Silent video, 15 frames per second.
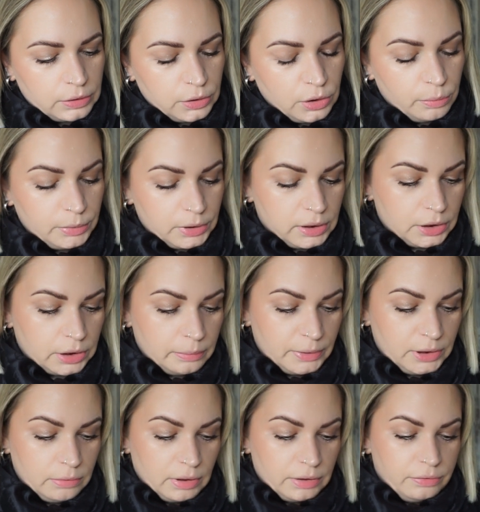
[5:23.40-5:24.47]
to myślę, że
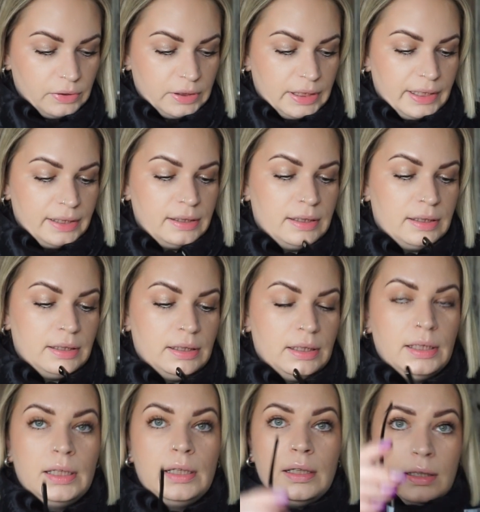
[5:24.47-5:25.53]
będzie łatwo je
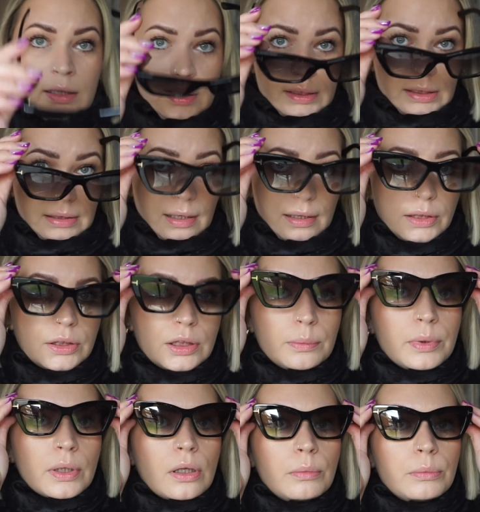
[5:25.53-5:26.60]
znaleźć,
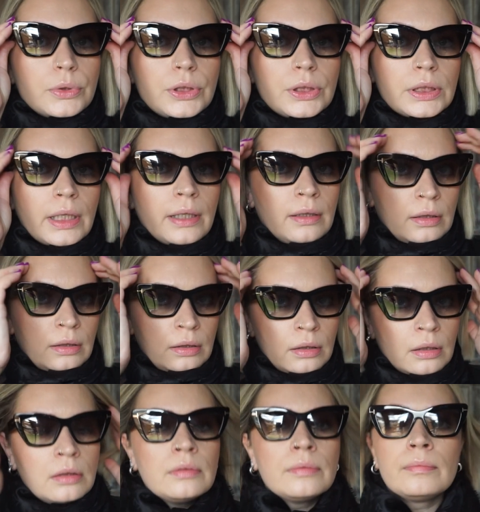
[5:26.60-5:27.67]
gdyby komuś się
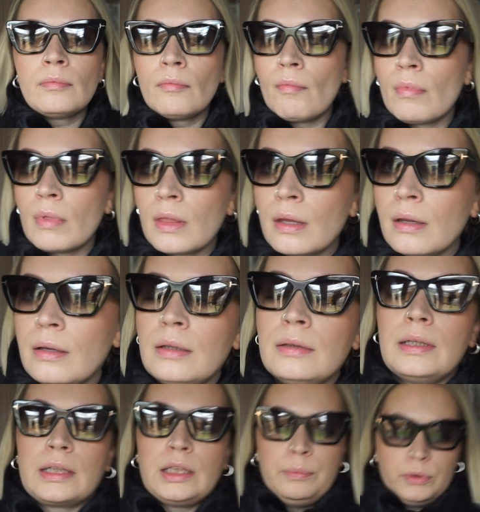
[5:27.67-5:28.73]

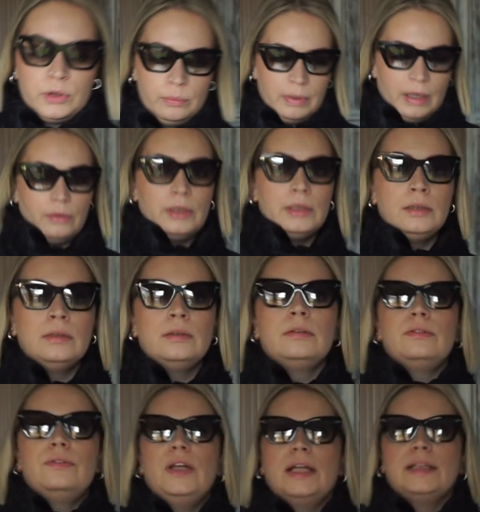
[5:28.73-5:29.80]
takie podobały
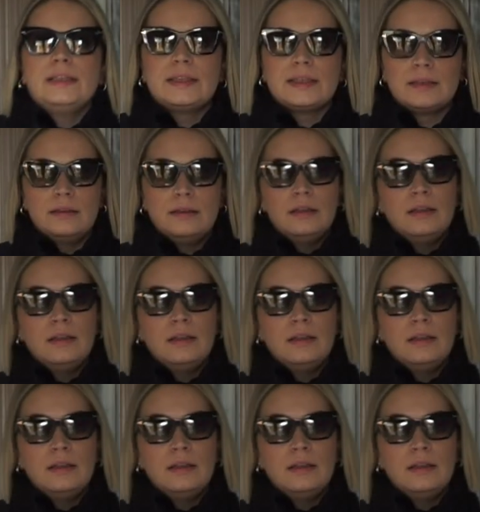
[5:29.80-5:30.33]
więc